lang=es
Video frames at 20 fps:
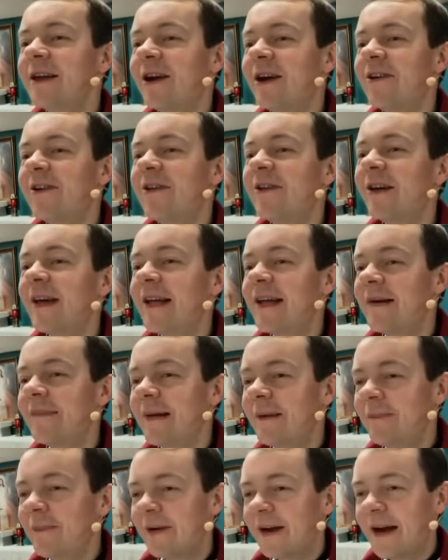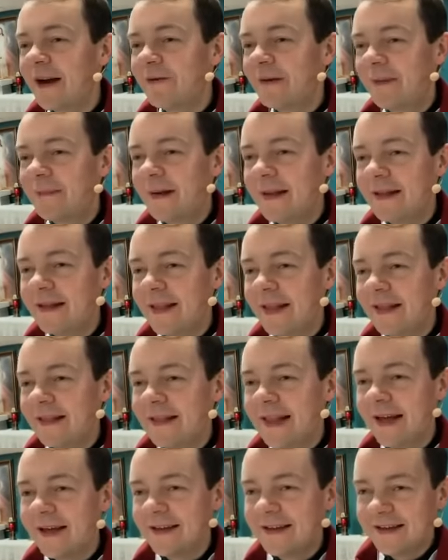Oh, no, ella va por agua
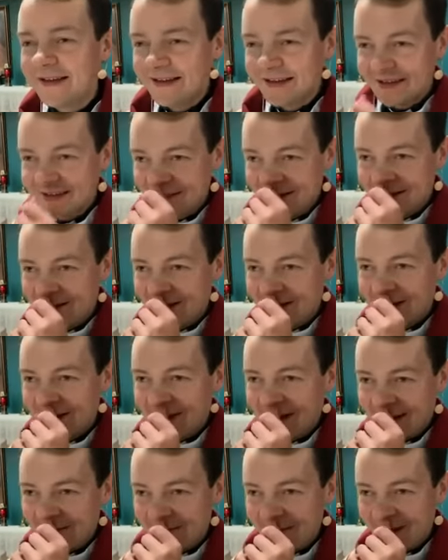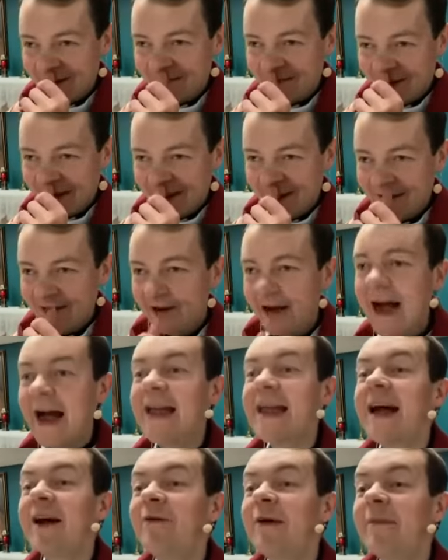bendita. Ok, perfecto.
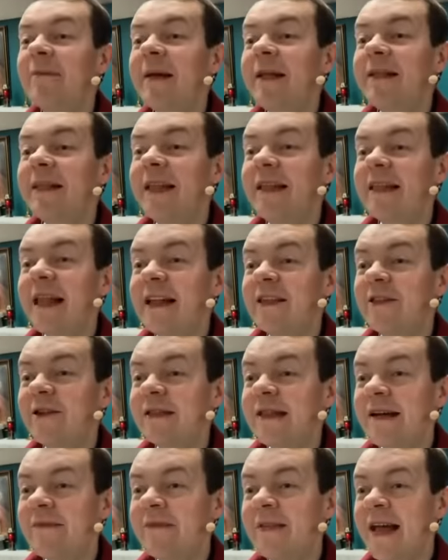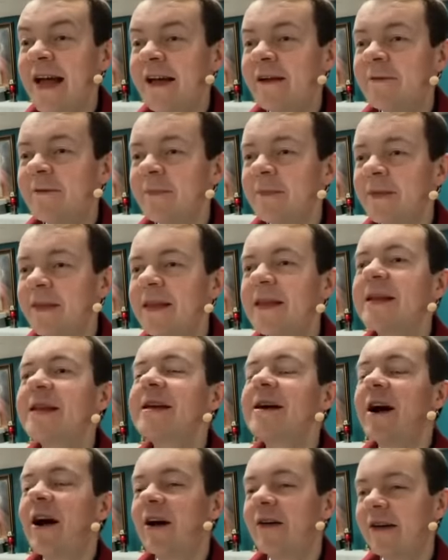¿Hay agua bendita todavía?
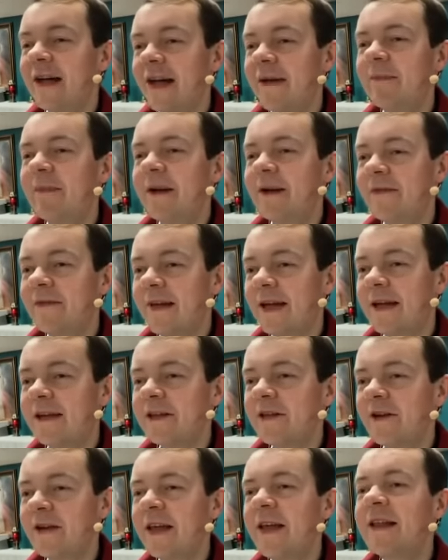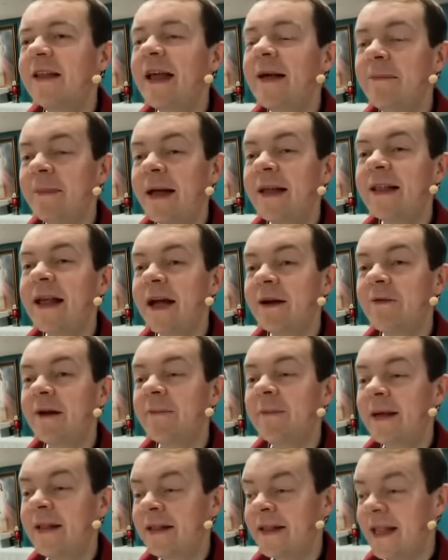Ok, perfecto. Hice más
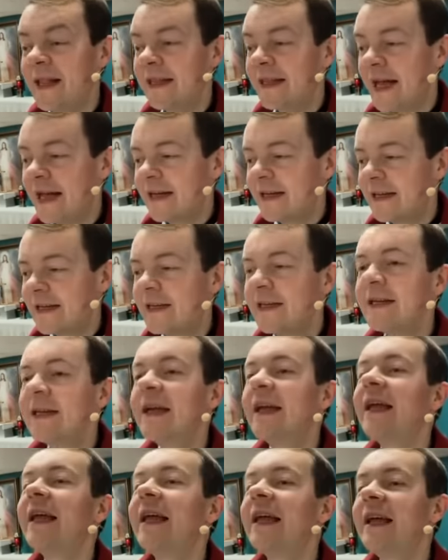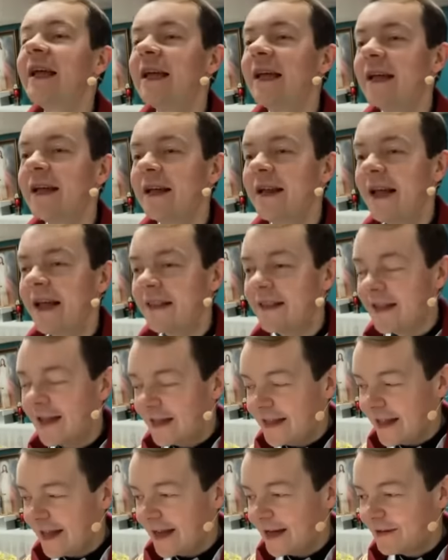agua bendita. Y
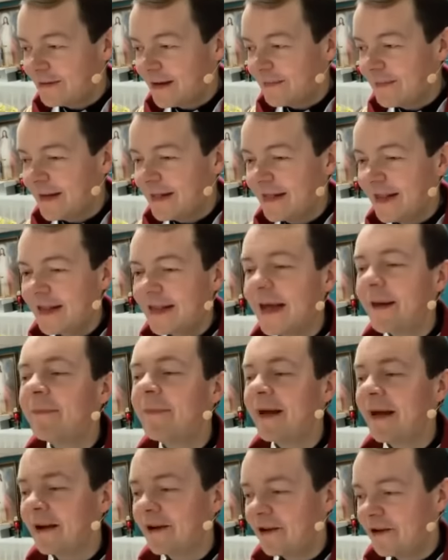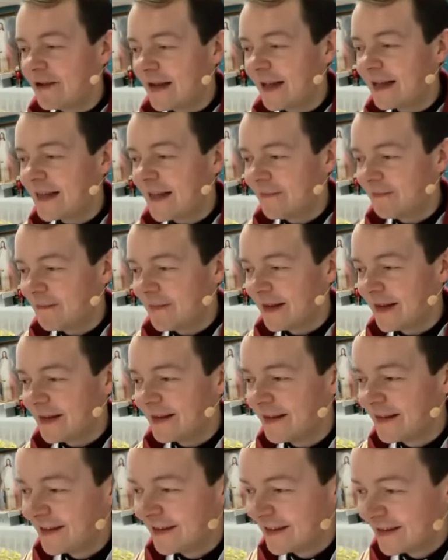leche de agua bendita perrona
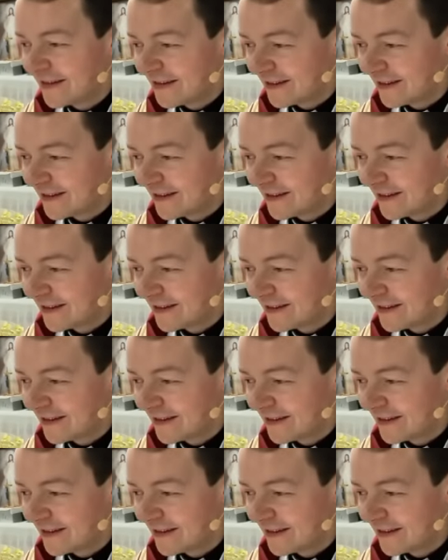también.